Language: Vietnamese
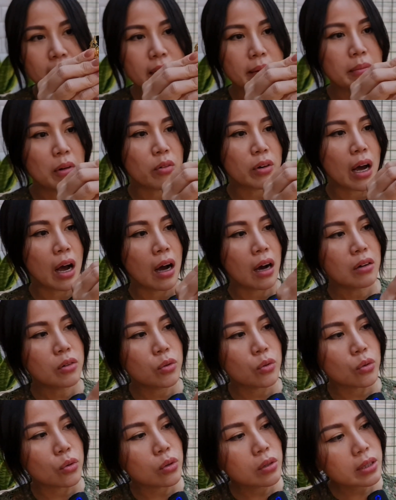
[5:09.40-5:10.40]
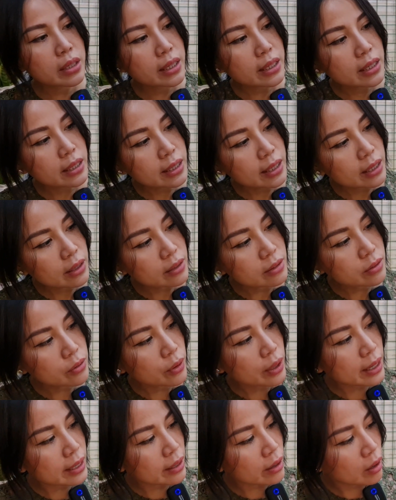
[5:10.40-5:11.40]
thấy cái màu đỏ của cái cái nước
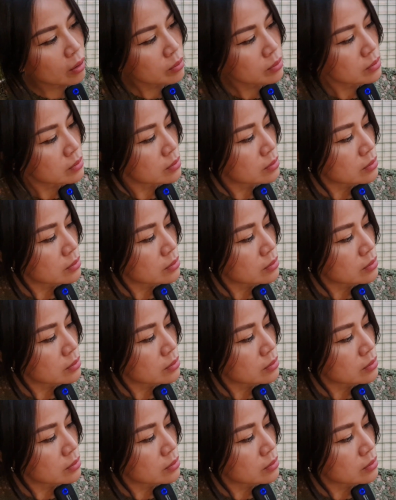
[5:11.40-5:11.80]
hoa này không?